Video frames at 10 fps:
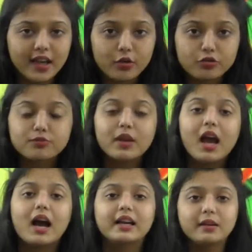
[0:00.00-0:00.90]
है उसमें
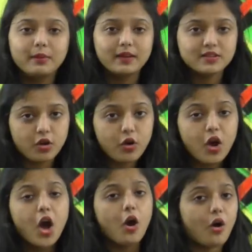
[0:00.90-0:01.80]
आगे बढ़ जाओ
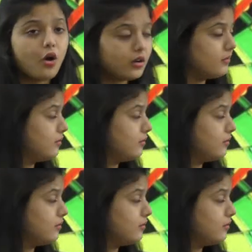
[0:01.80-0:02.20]
और